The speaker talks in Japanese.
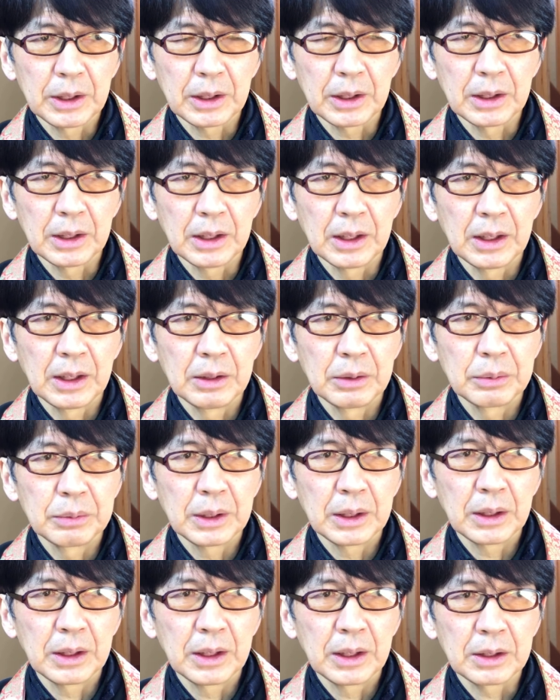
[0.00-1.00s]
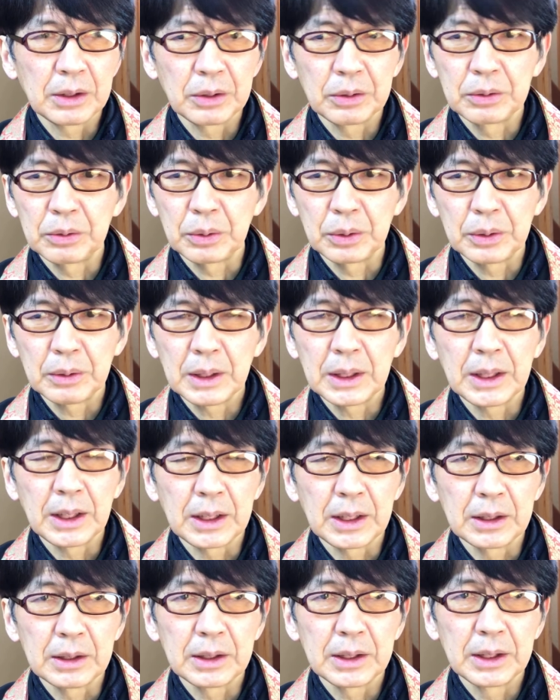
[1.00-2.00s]
から不安があることはな
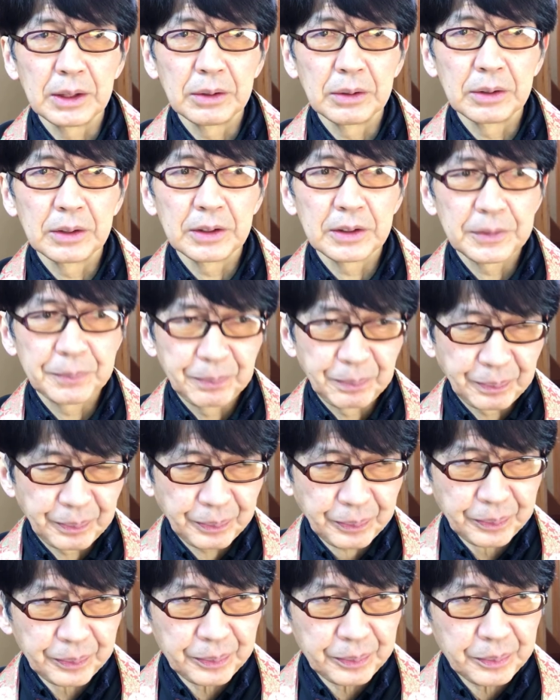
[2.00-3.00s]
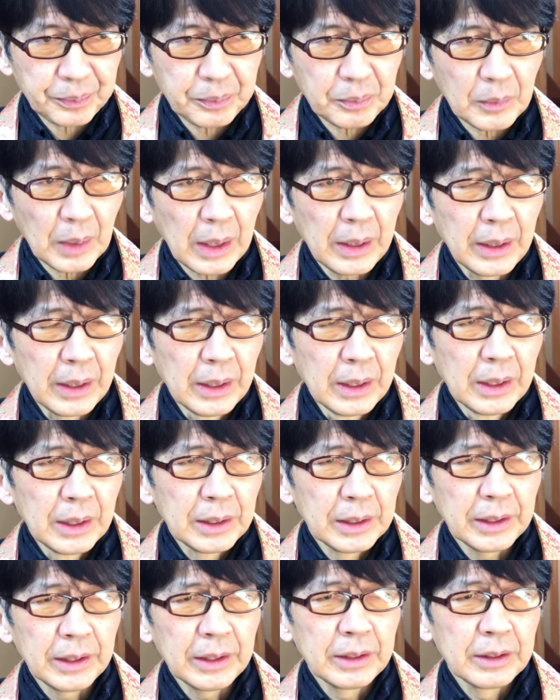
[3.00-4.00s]
かったようです。
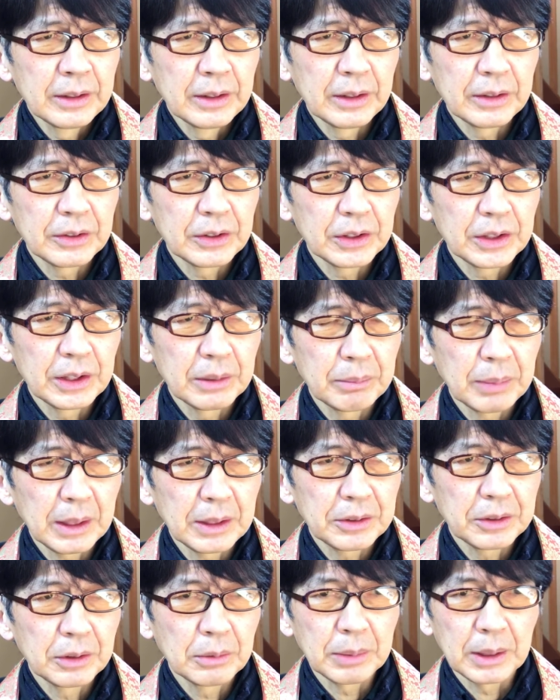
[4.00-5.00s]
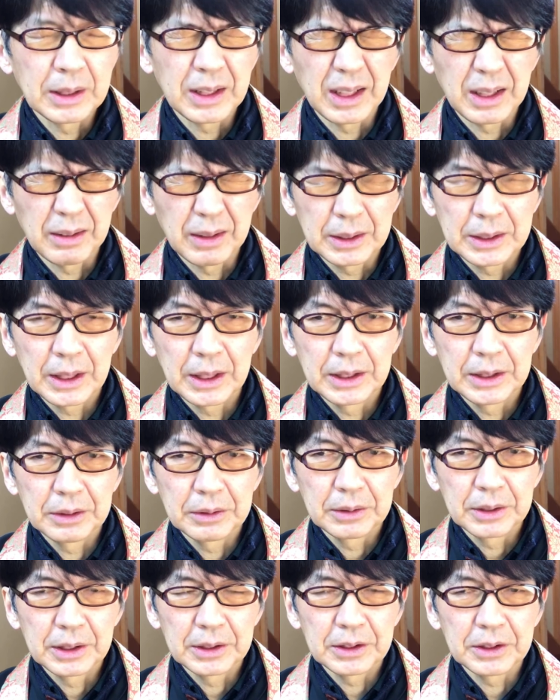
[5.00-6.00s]
で、えそしてバンクーバーからは大
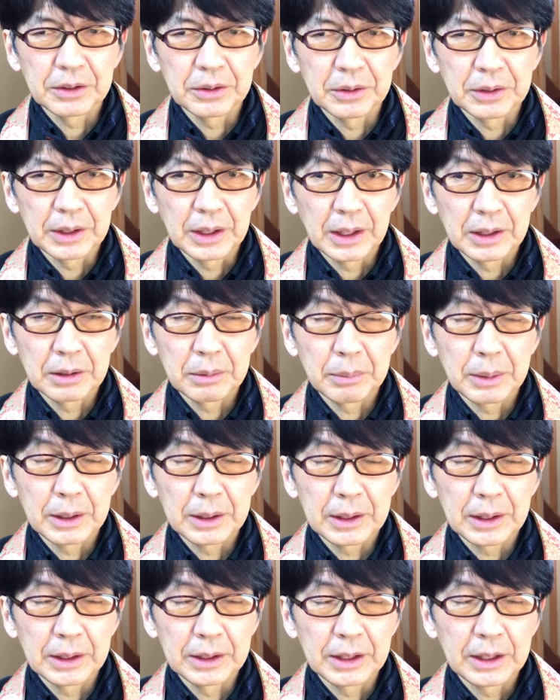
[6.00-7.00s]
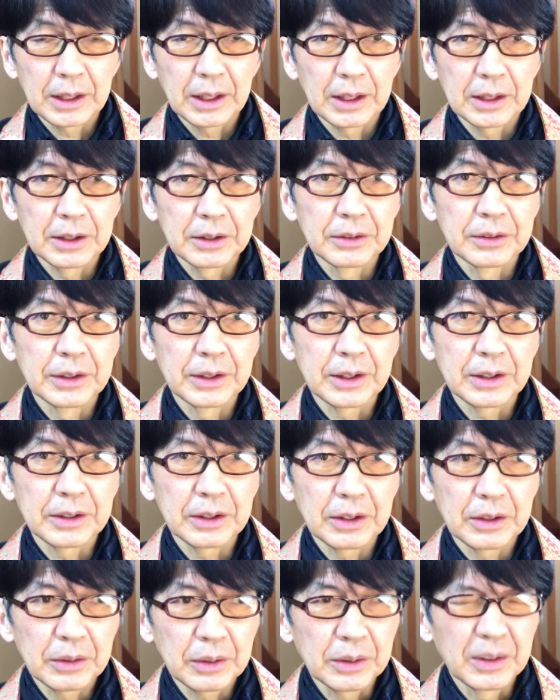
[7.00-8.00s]
陸鉄道でアルバータに行かれるんだけ
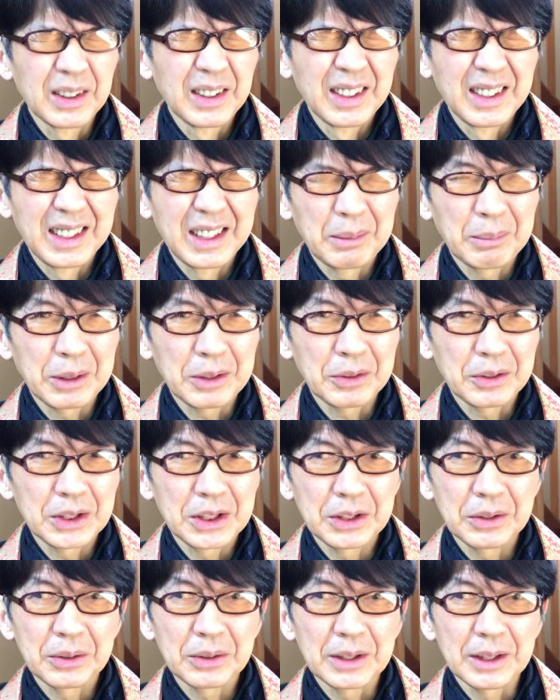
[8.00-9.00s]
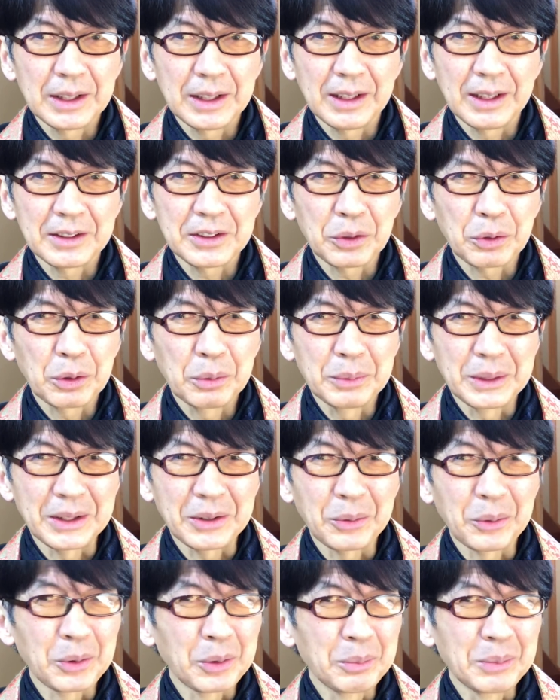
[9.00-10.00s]
ど今と違うてねあそこ見
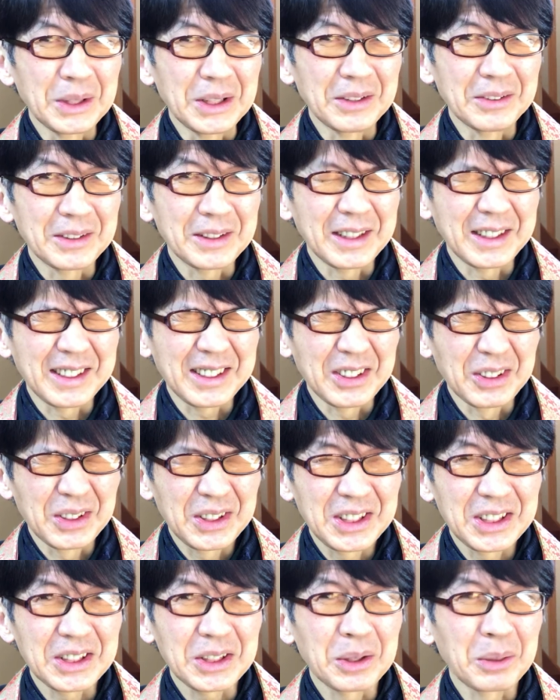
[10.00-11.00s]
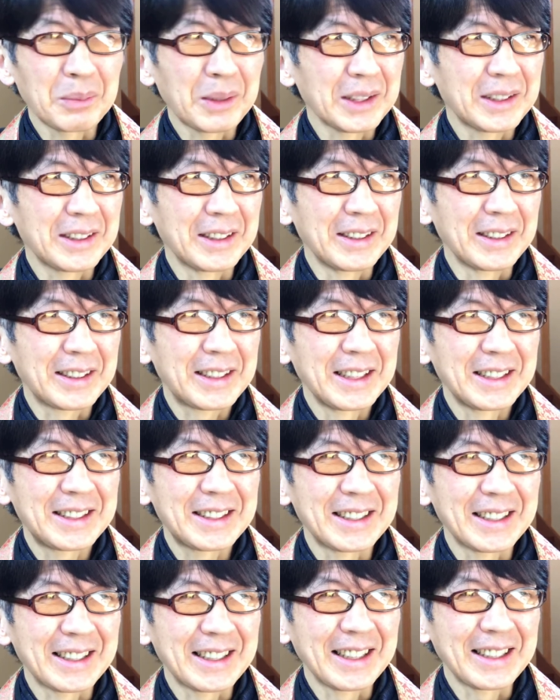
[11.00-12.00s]
ここ見言うてしょっちゅう泊まってね景
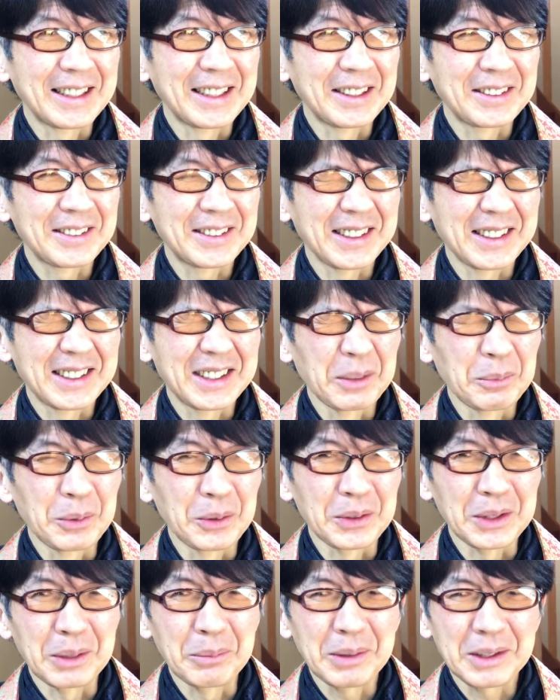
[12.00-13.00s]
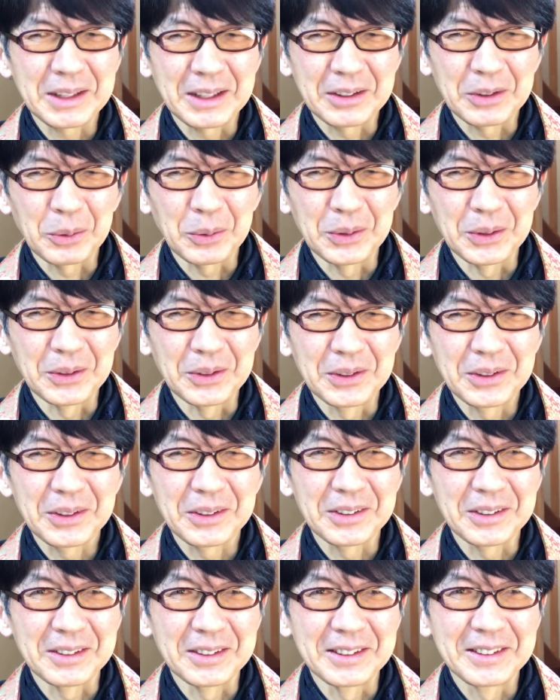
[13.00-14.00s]
色見学させてもろてまたとことこと
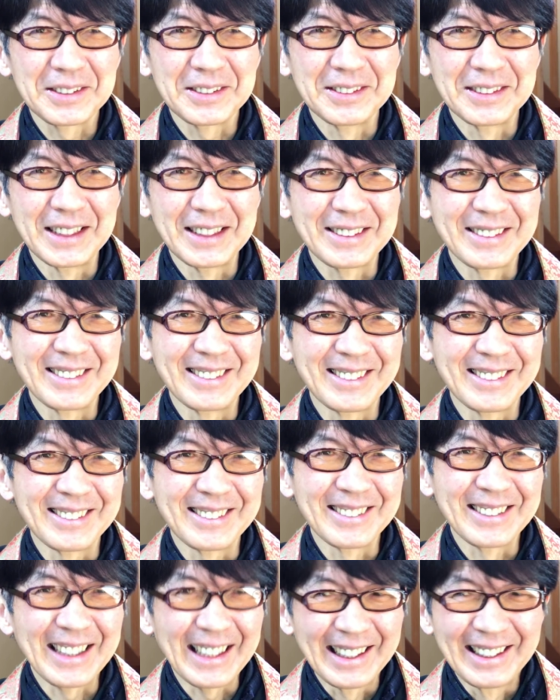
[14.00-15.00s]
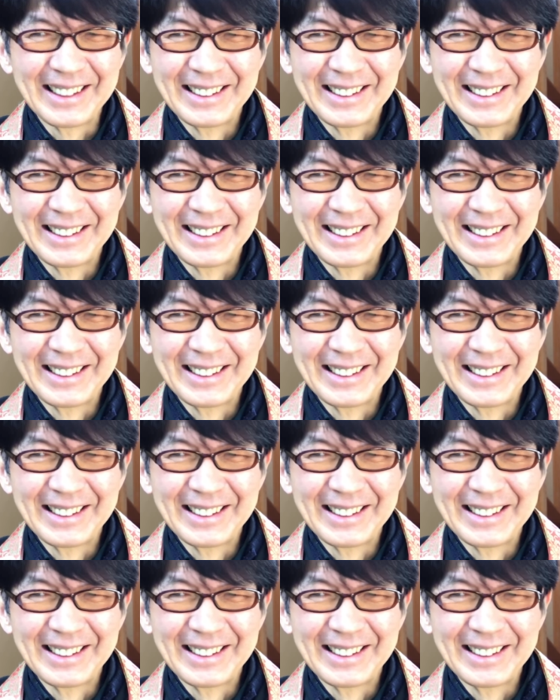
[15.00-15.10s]
ことこ進んでいくいうことで